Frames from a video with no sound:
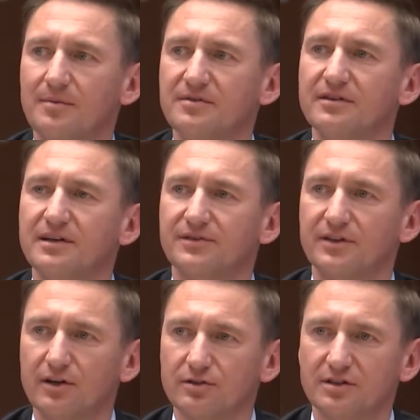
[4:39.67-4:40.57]
aby
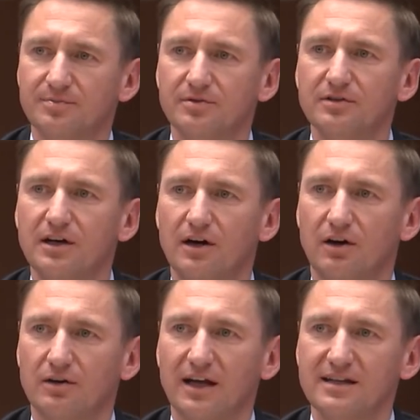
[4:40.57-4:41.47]
tego typu
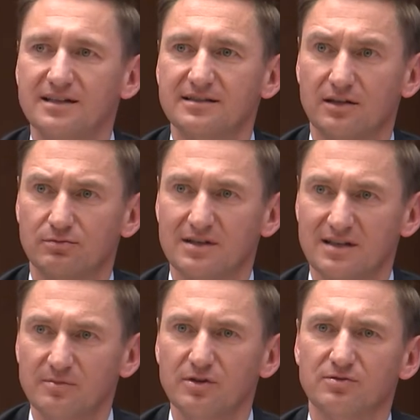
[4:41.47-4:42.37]
organizacje, które
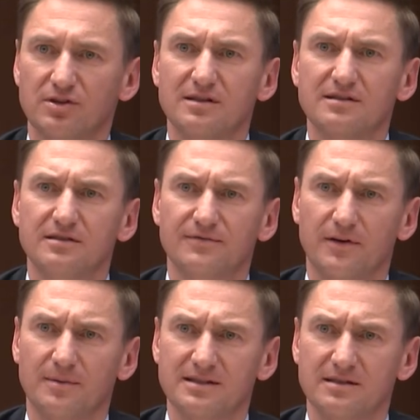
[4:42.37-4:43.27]
zajmują się
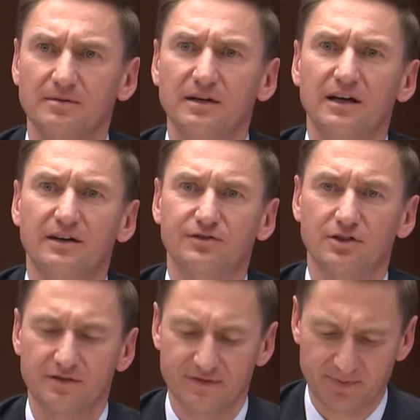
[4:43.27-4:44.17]
dezinformacją w
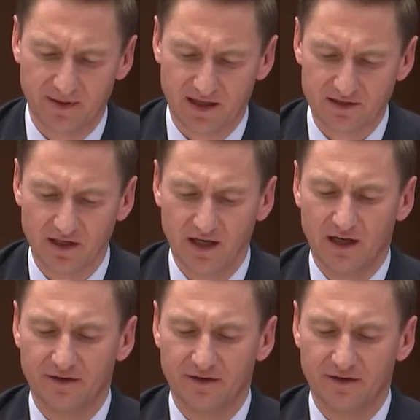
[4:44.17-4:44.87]
sieci wspierać.